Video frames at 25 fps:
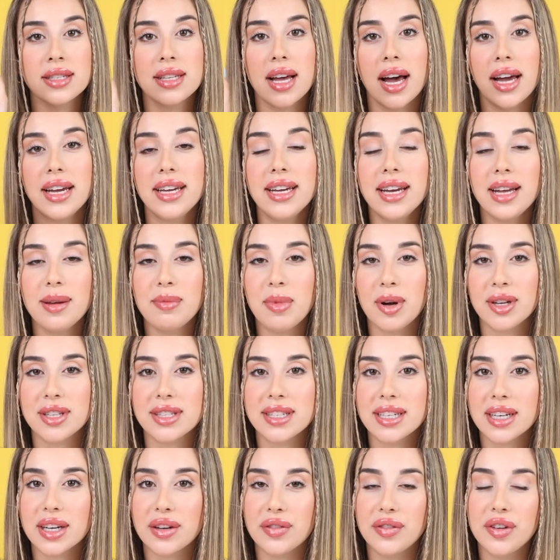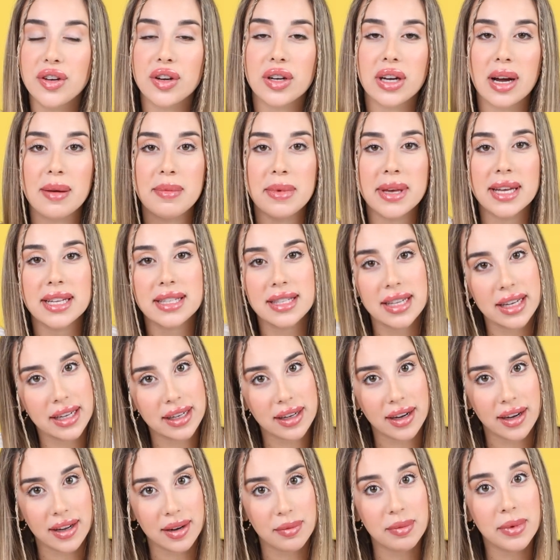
صحيح البطيخ فيه كمية سكر